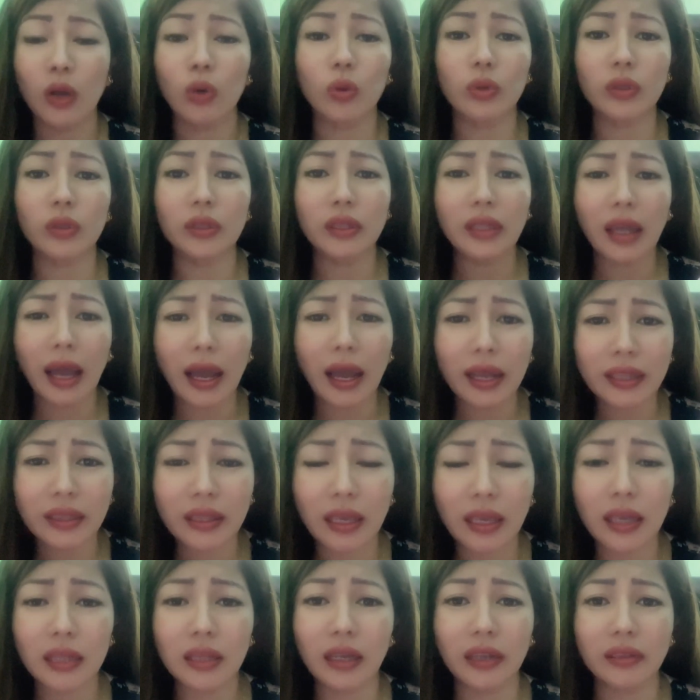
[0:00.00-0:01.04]
Kung
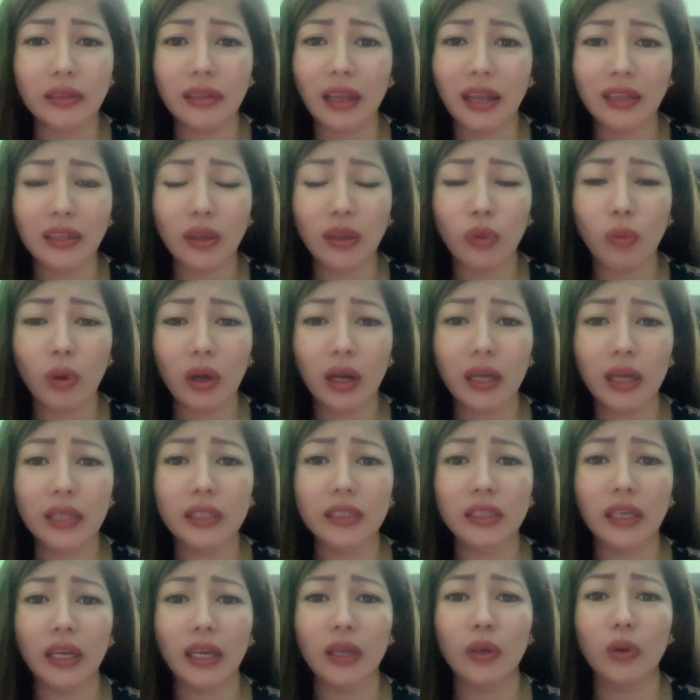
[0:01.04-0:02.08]
dati
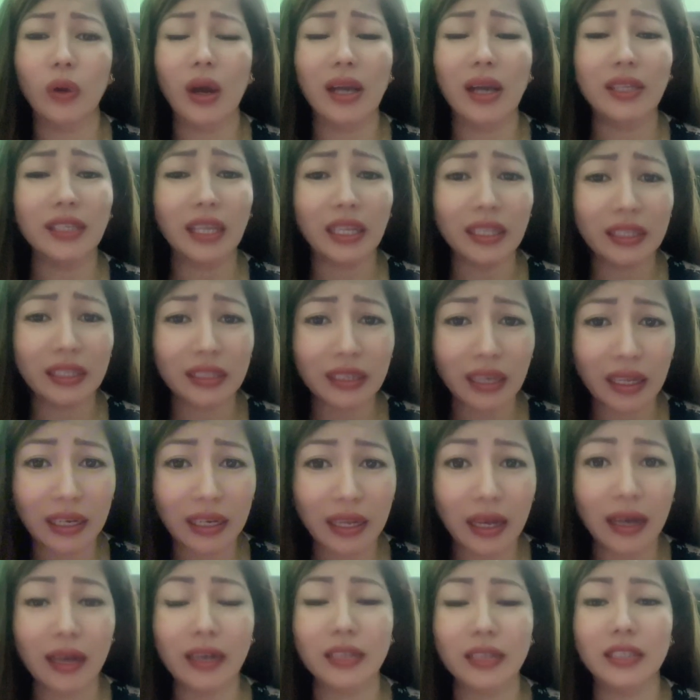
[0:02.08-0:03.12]
tagtatawagan kayo, asan ka
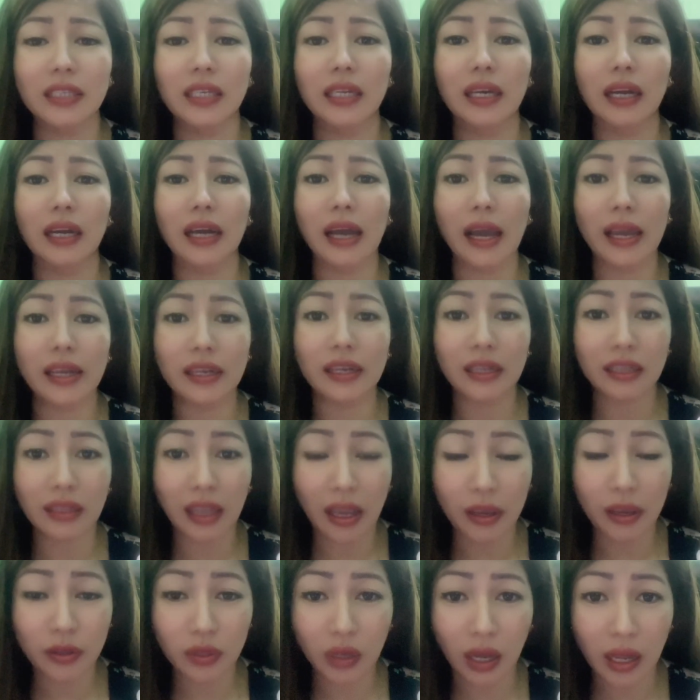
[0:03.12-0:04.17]
na kasi kakain na
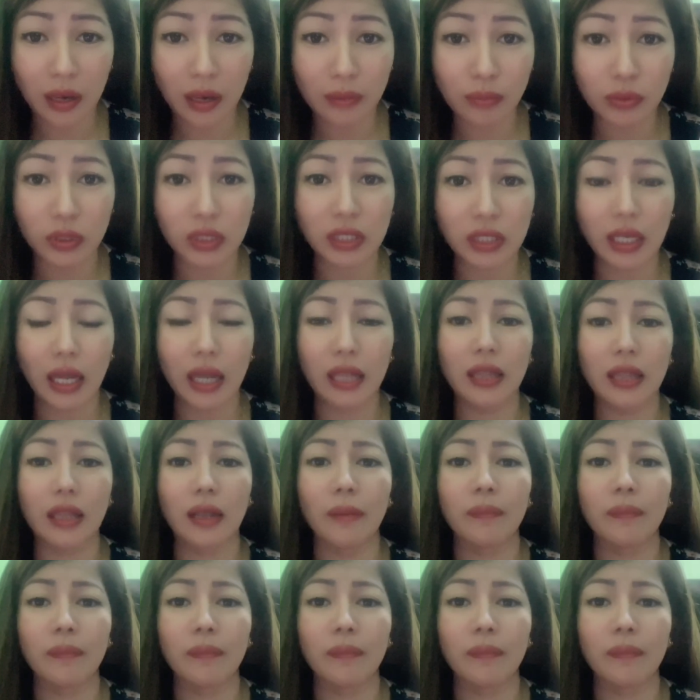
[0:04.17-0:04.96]
tayo ng almusal.